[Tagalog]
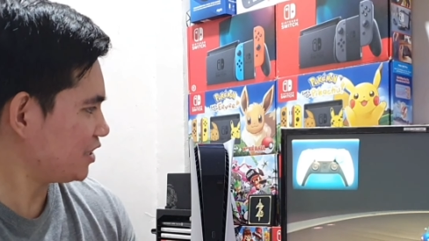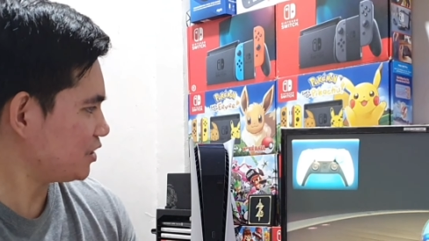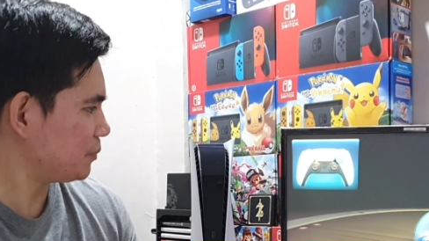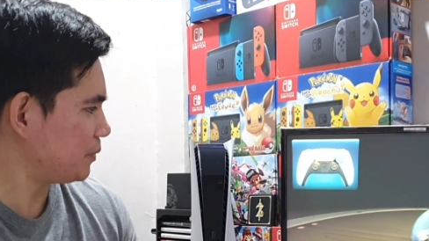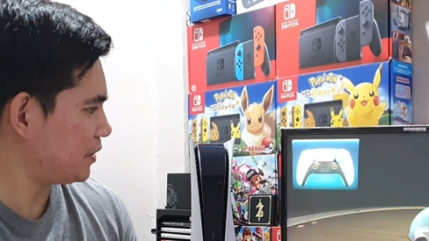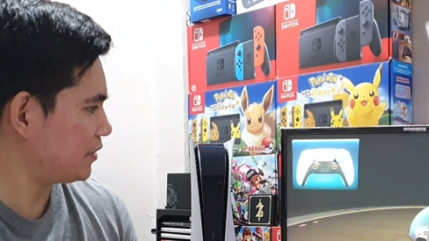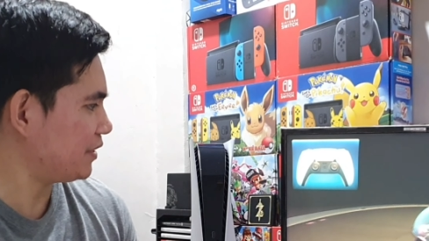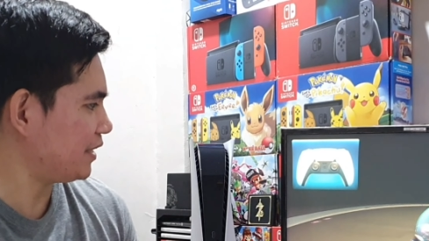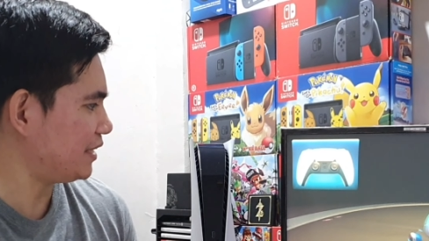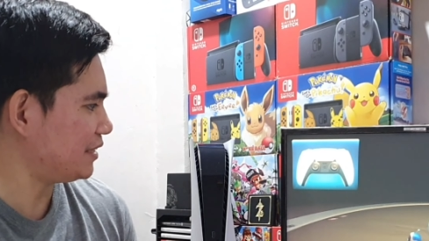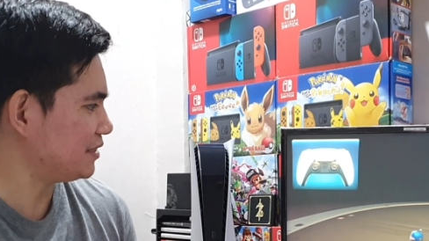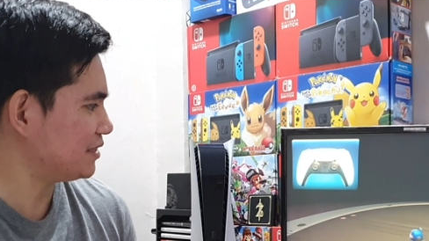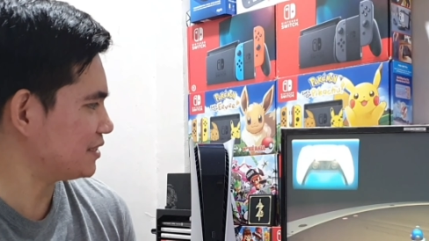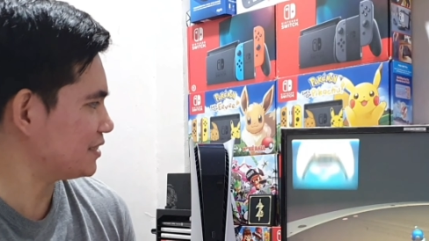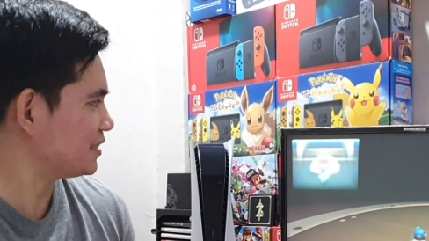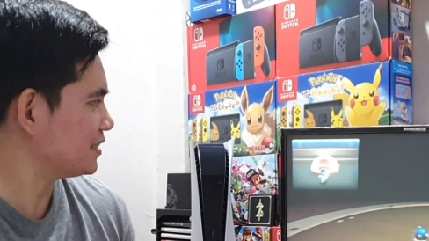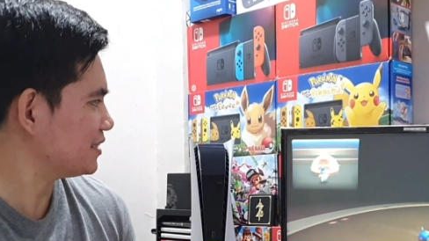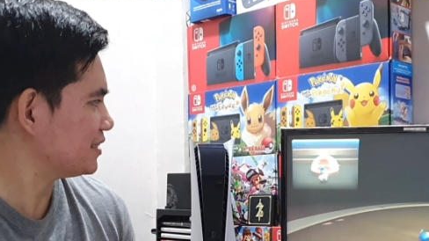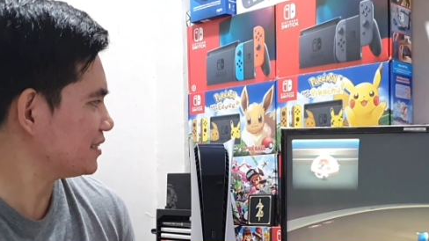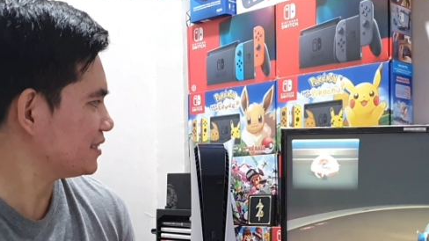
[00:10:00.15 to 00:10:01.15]

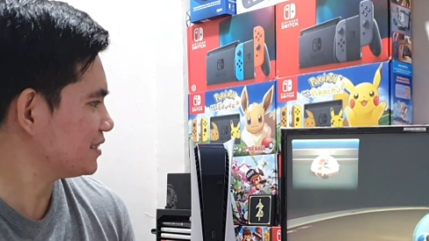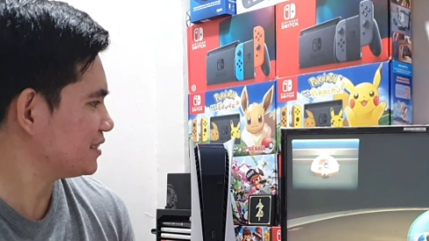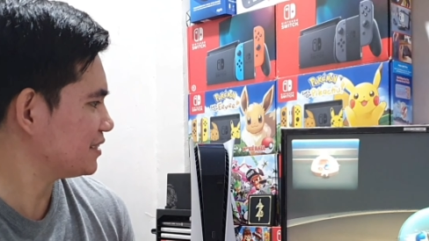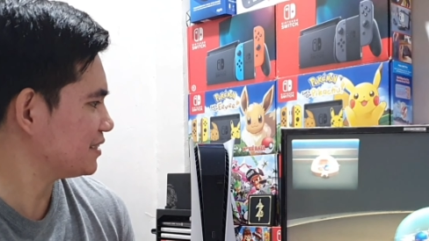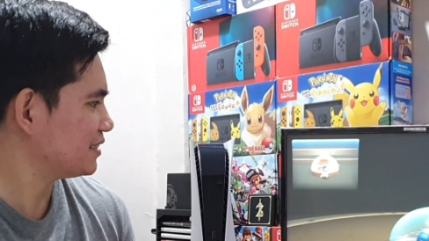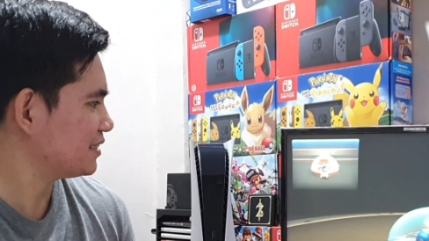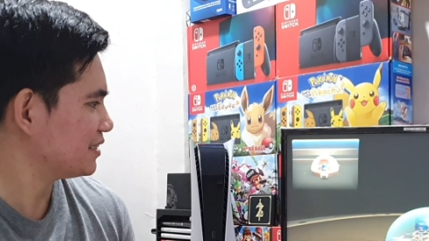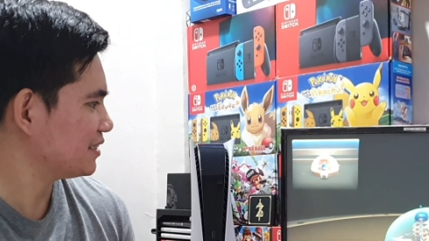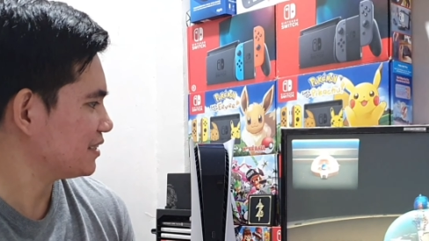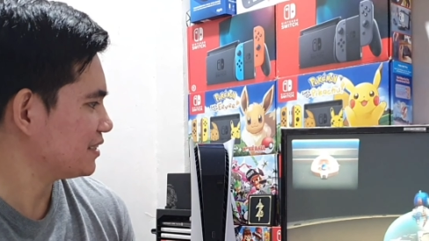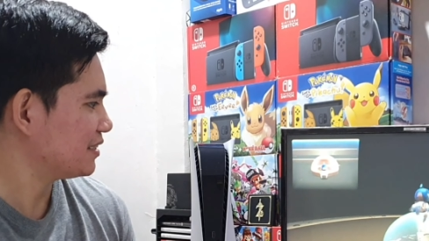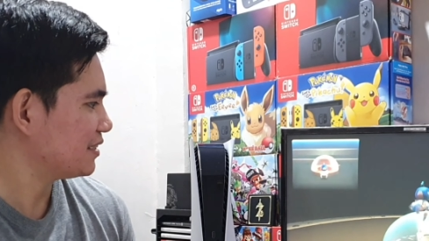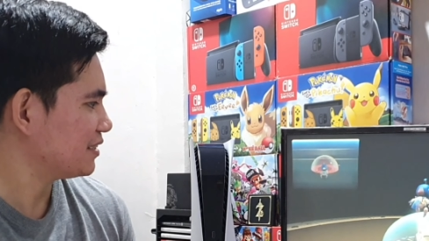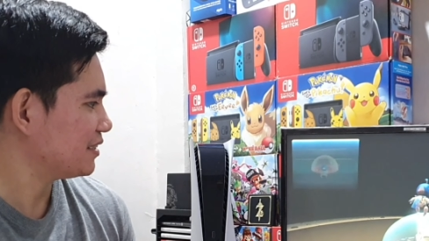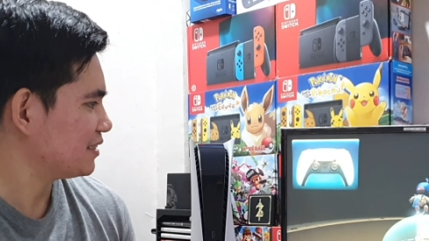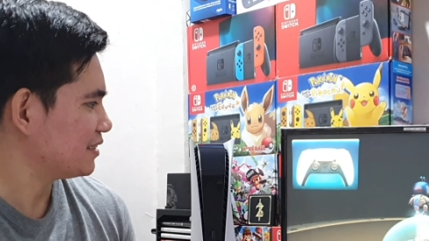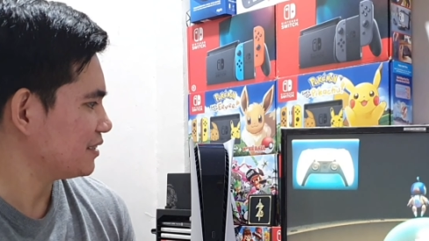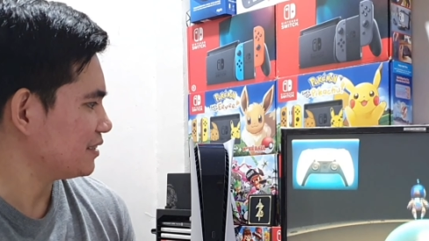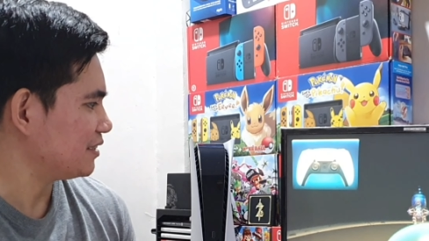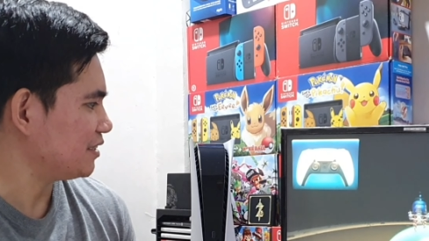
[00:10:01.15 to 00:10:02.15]
experience
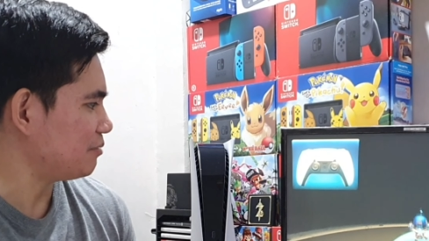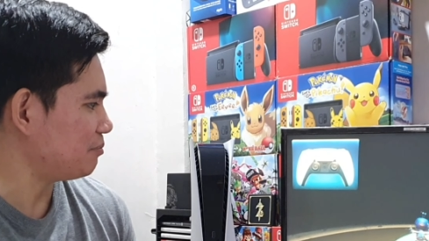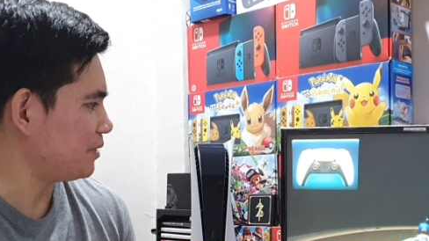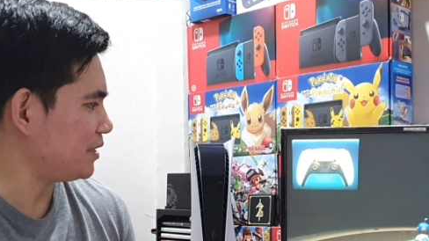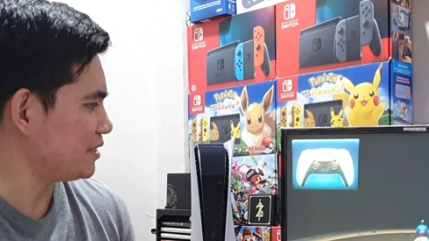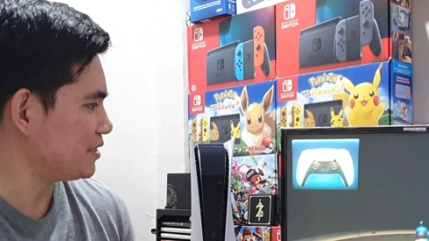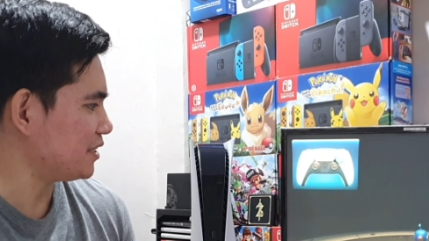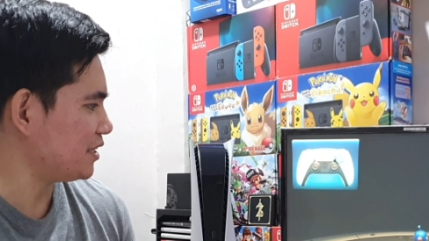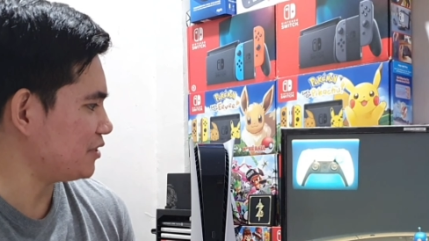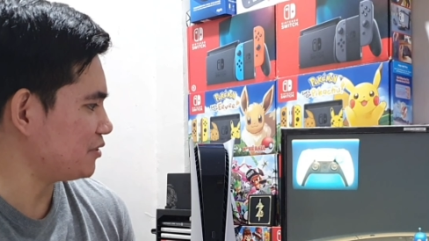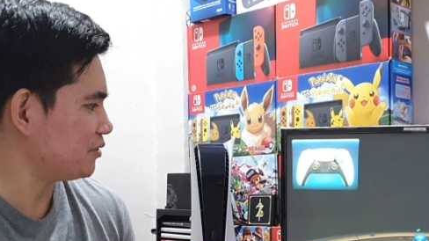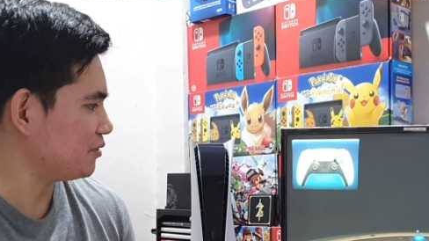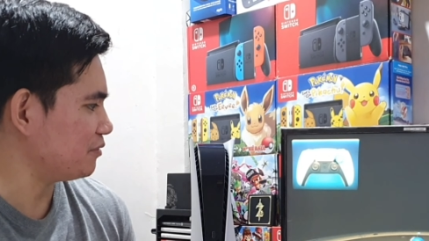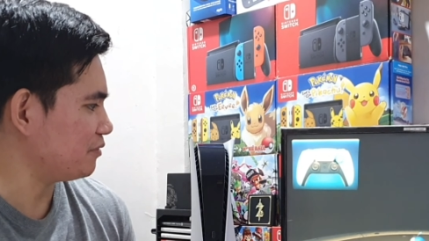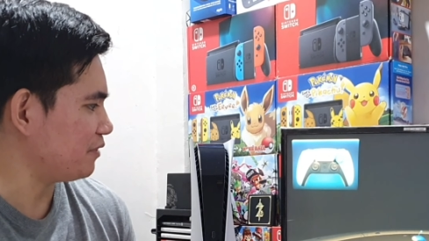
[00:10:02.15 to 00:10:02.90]
ni PlayStation